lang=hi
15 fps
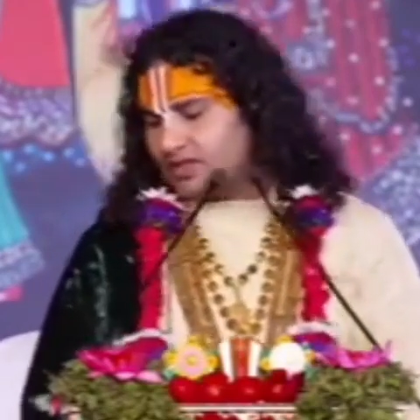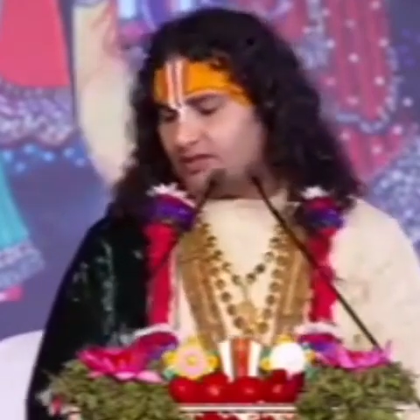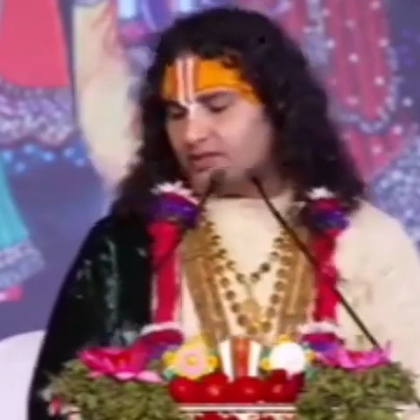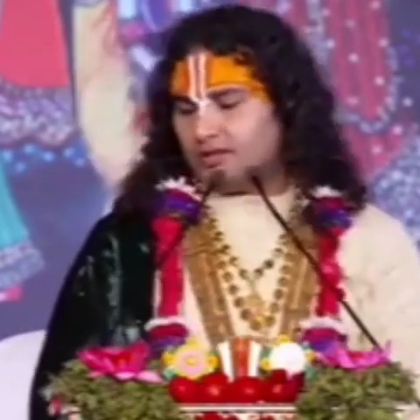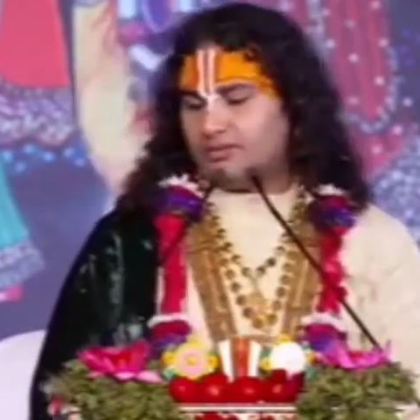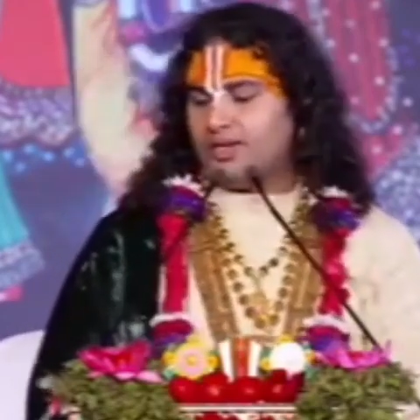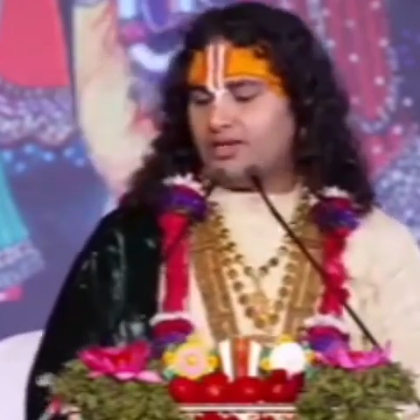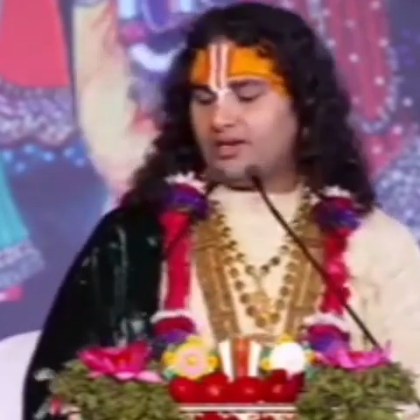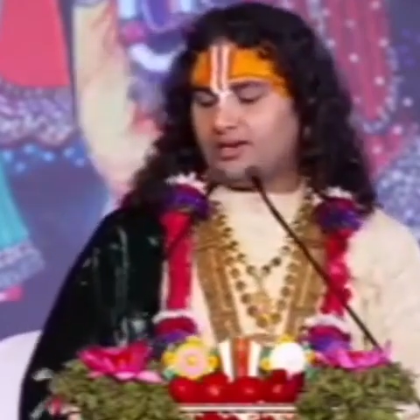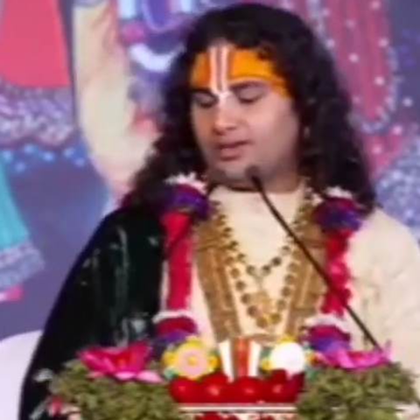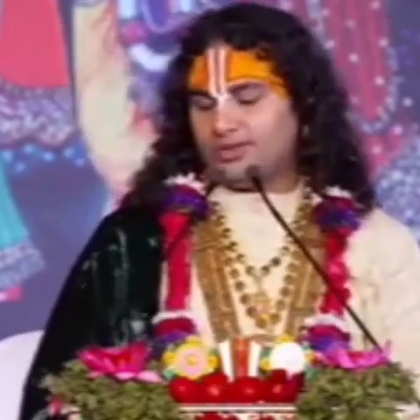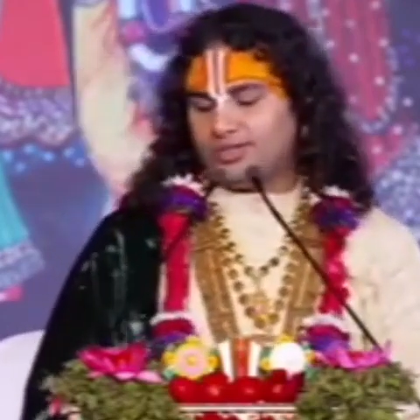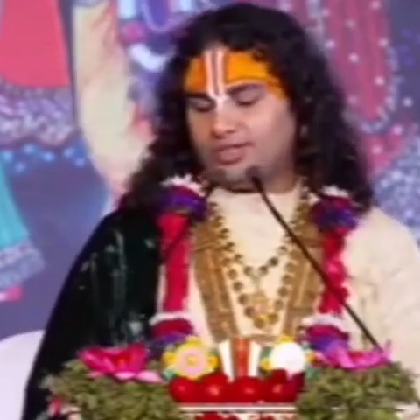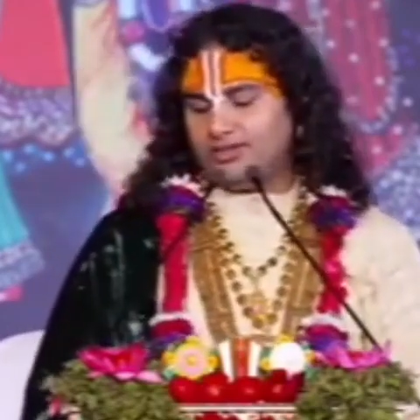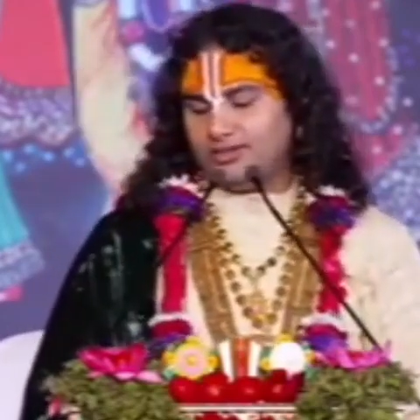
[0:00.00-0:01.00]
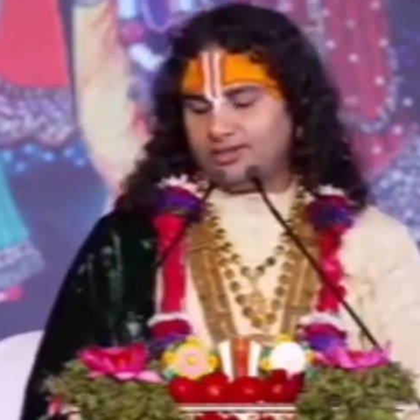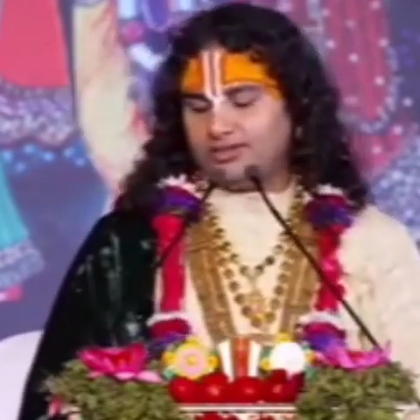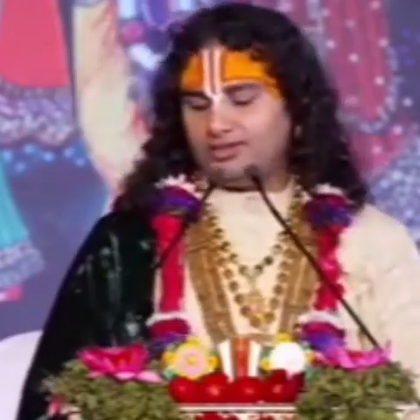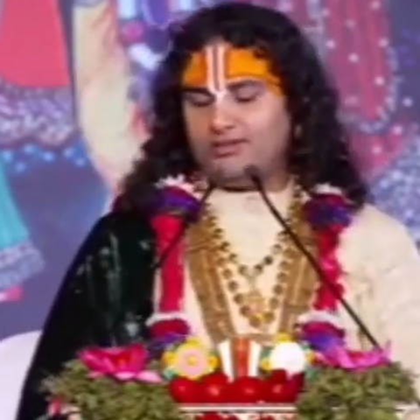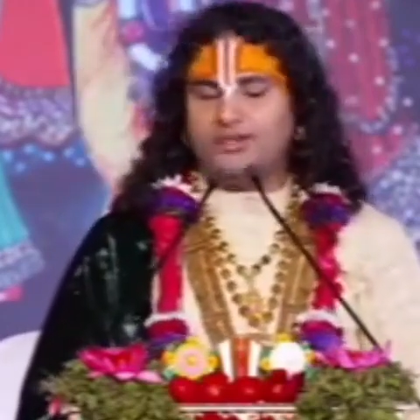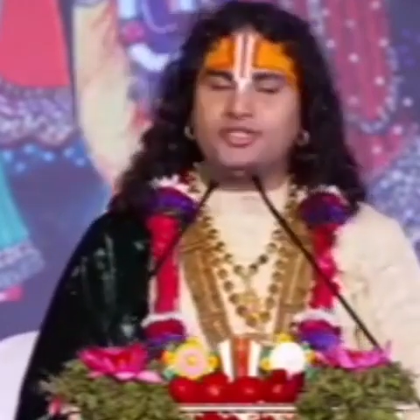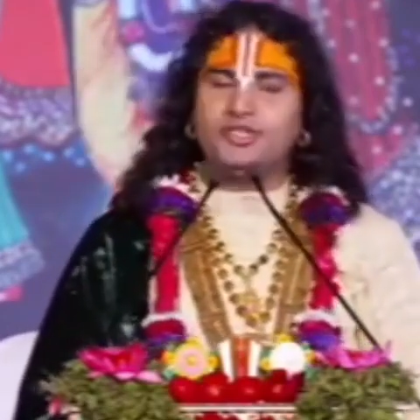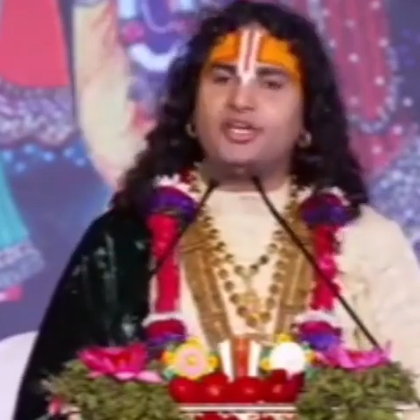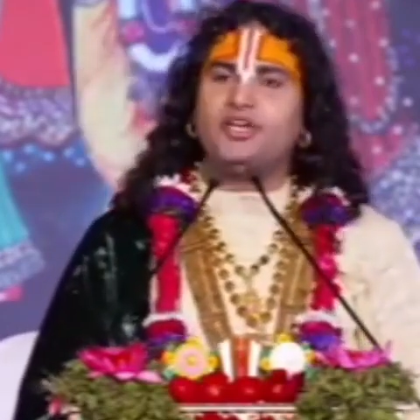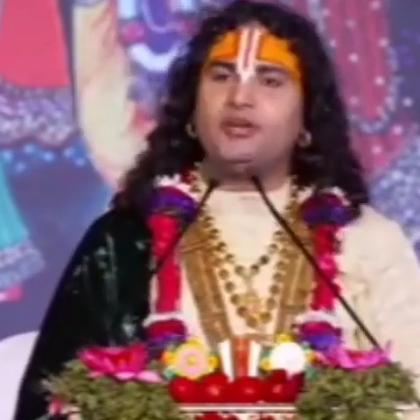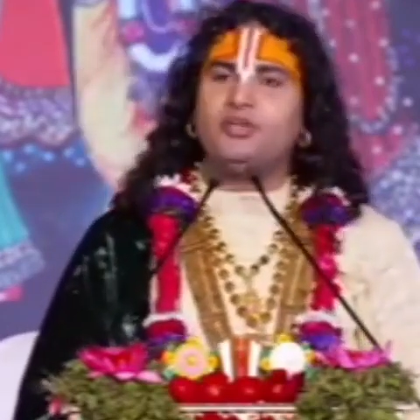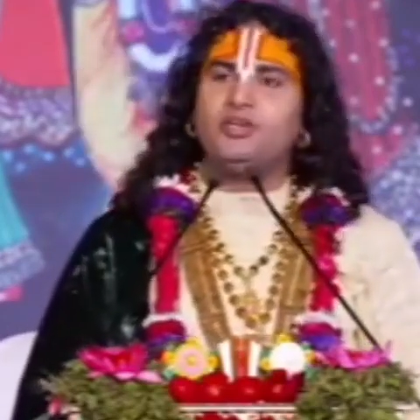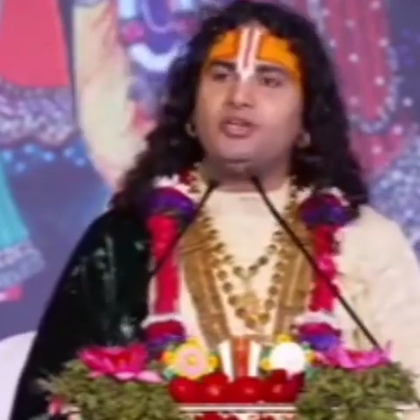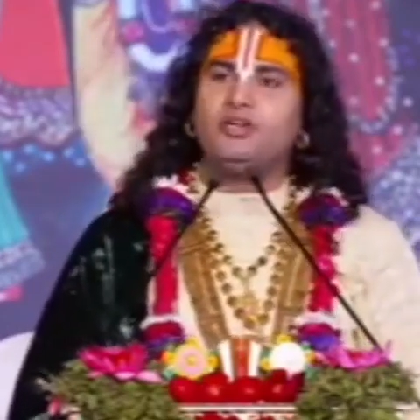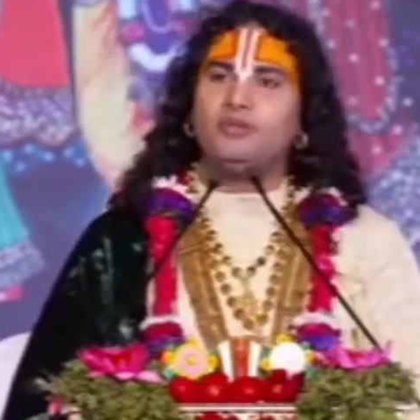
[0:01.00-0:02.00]
हमने कहा क्यों जी किस समझ की
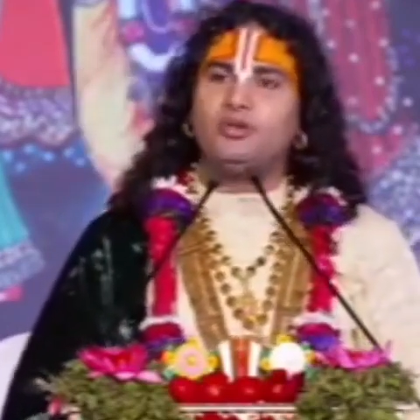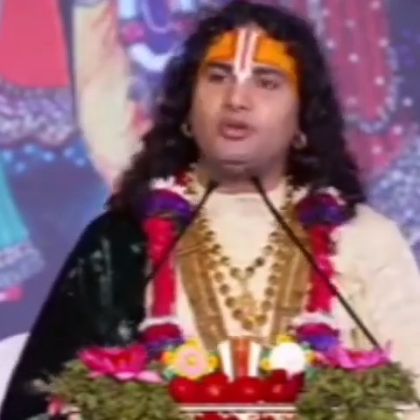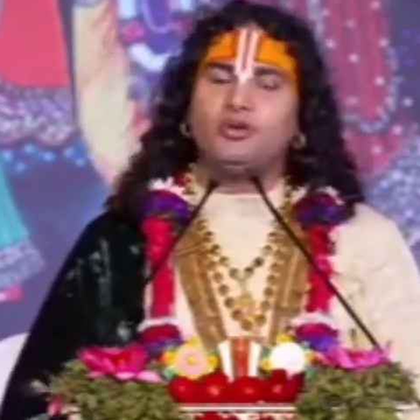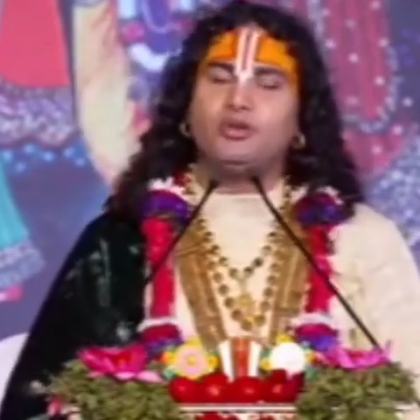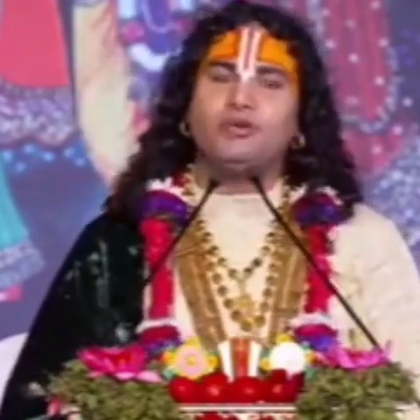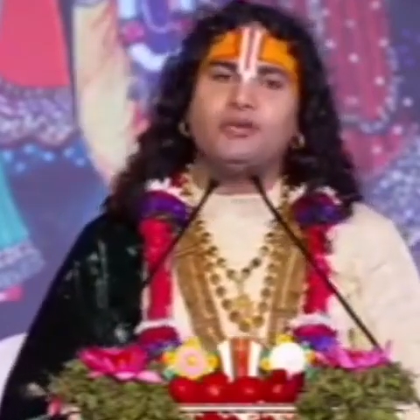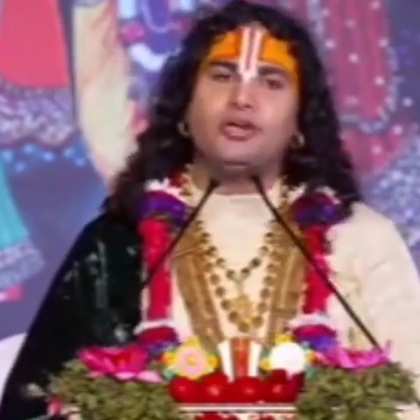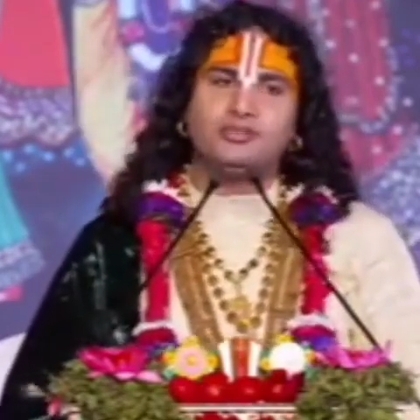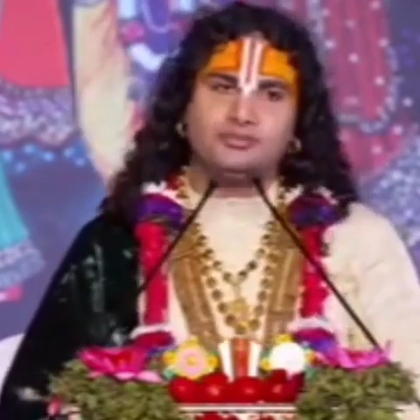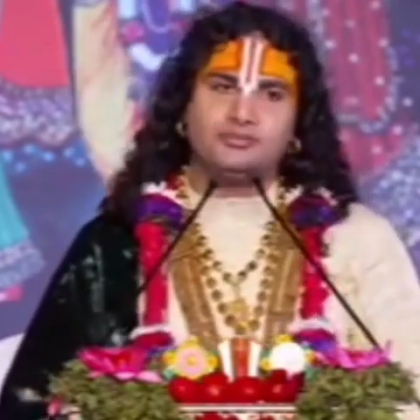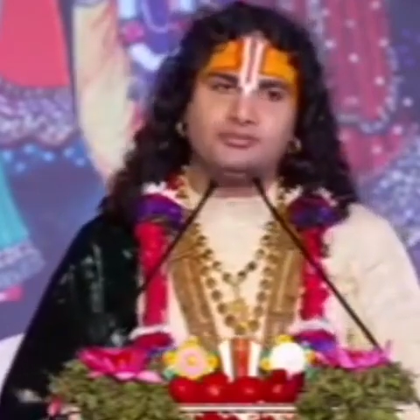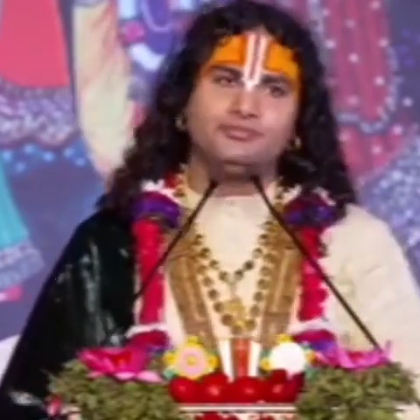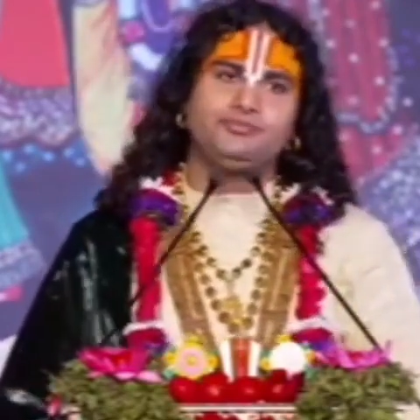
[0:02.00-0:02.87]
कमी है हम लोगों के पास